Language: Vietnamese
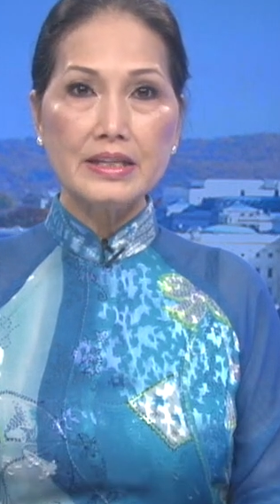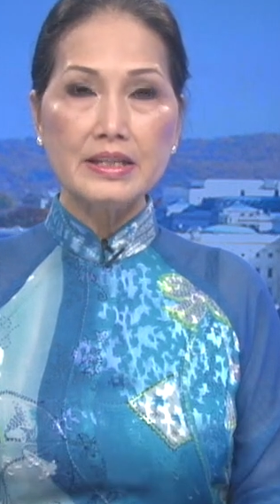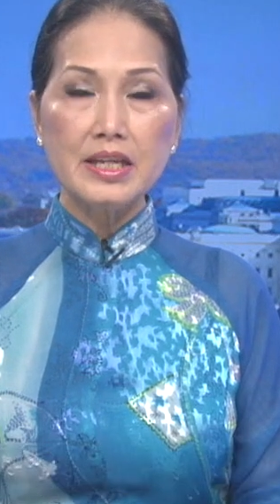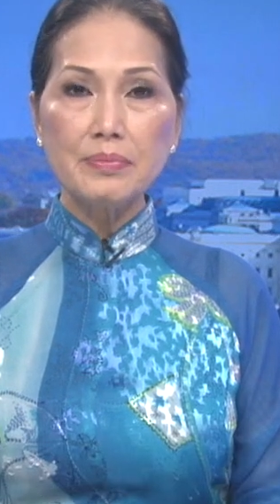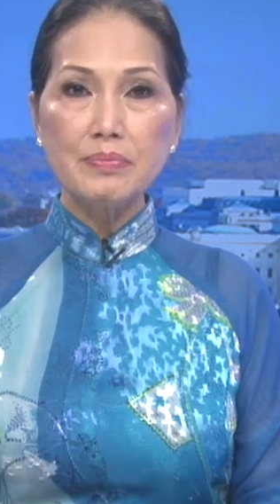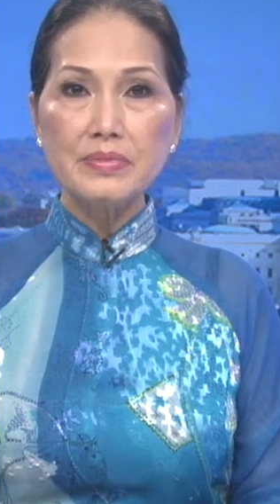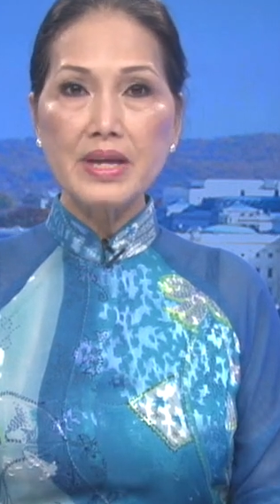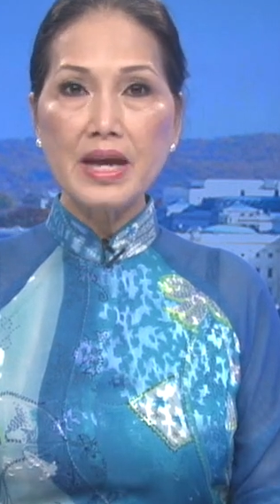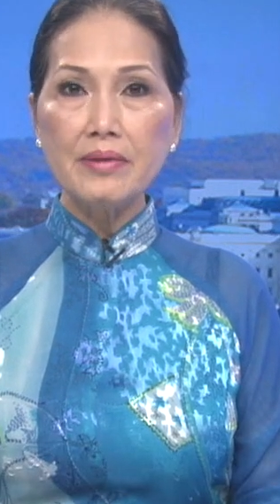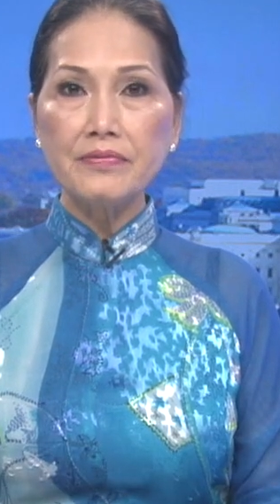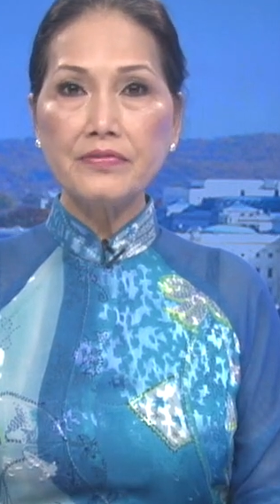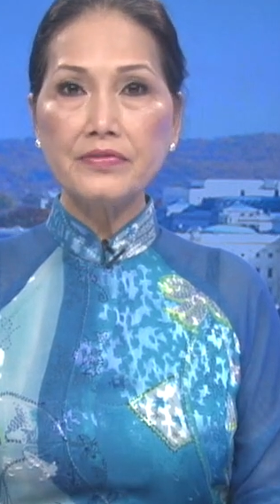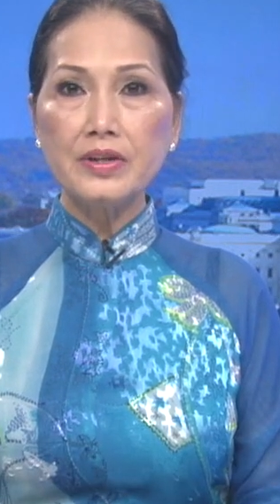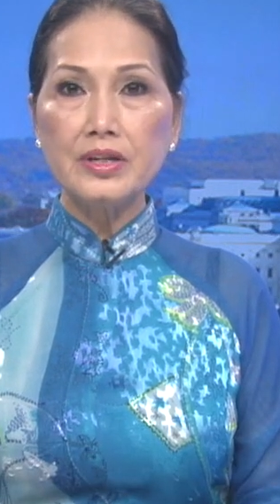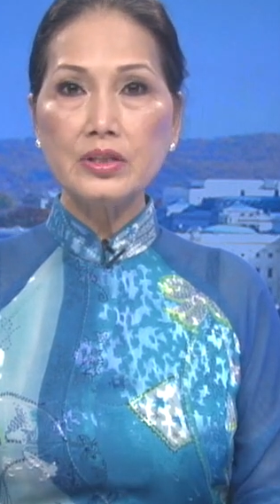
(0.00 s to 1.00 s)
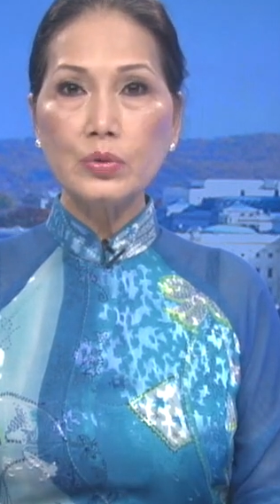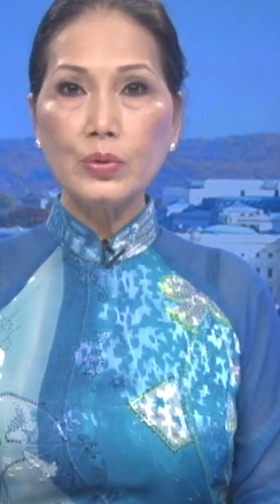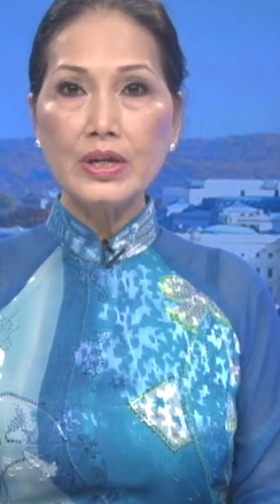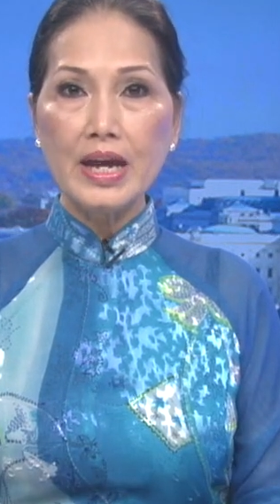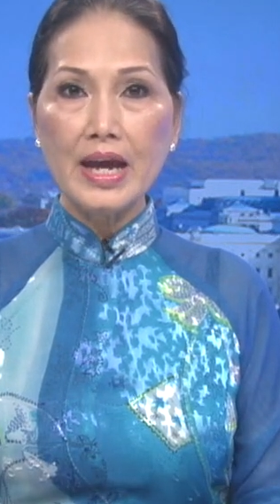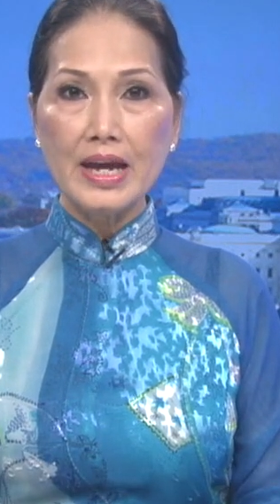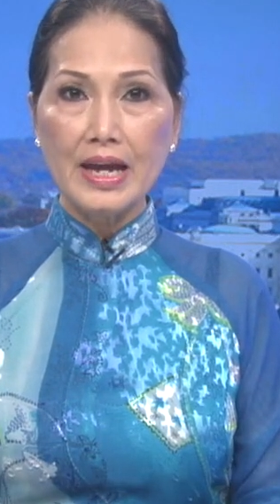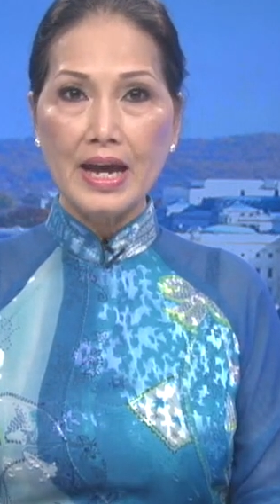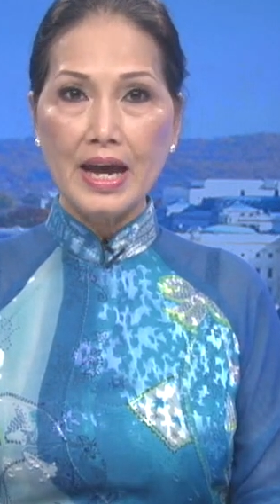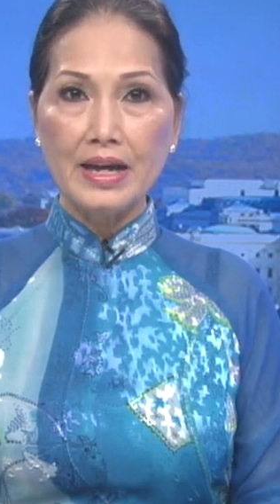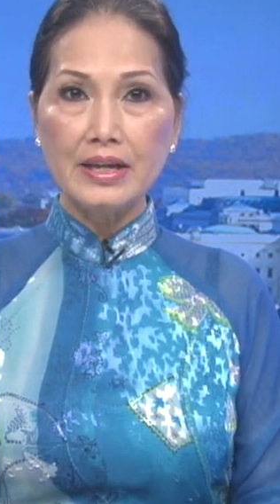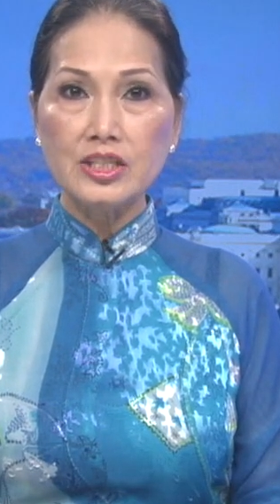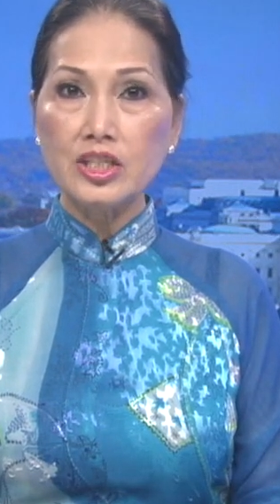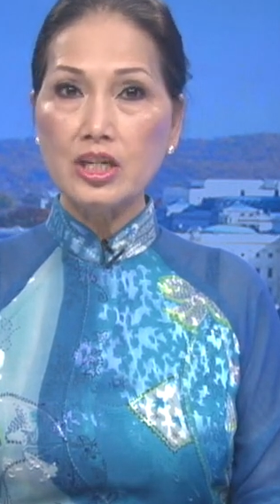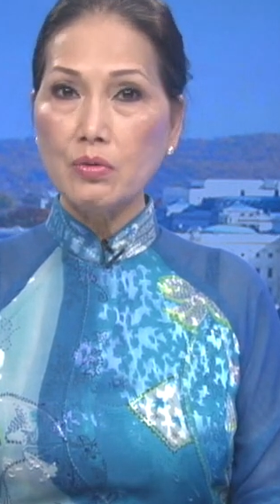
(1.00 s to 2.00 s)
tiếp giáp với tuyến hàng
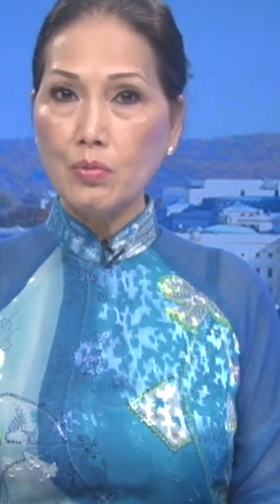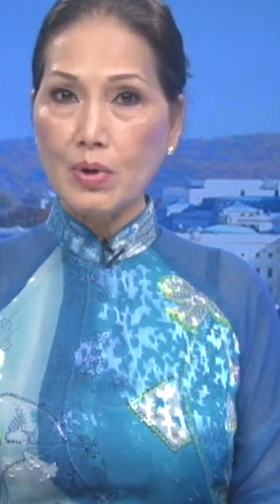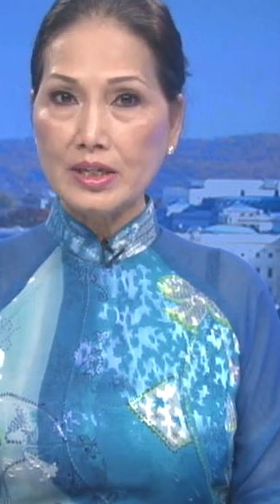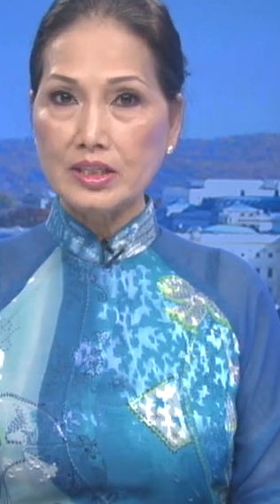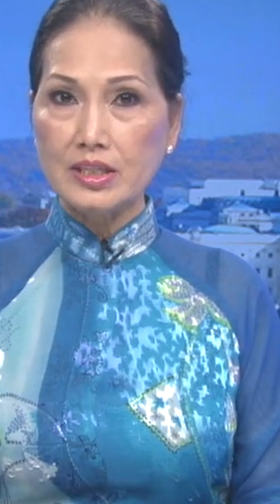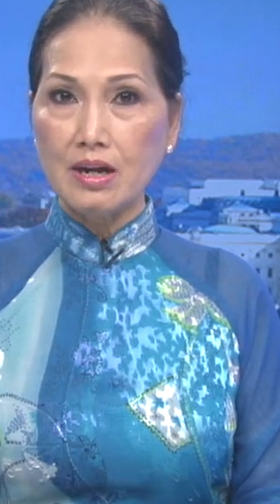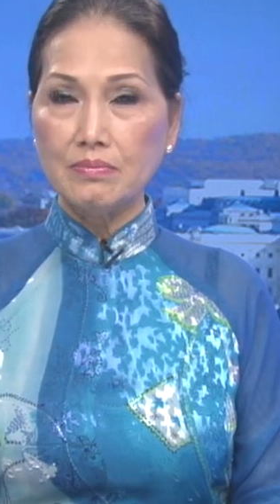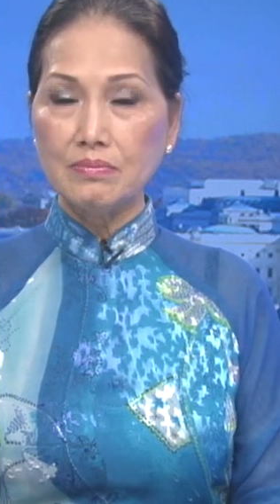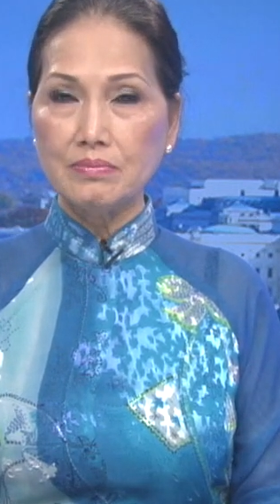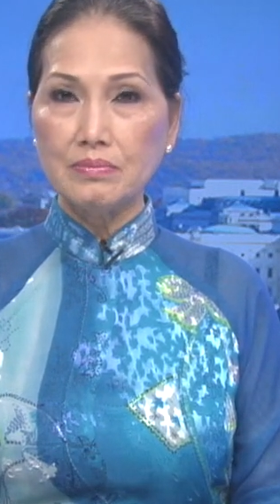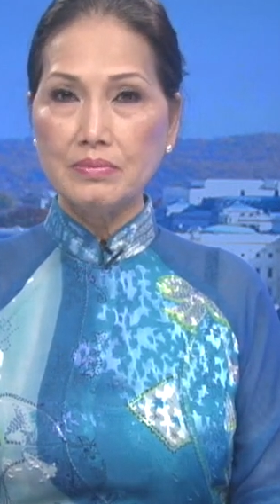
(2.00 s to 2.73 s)
hải rất quan trọng –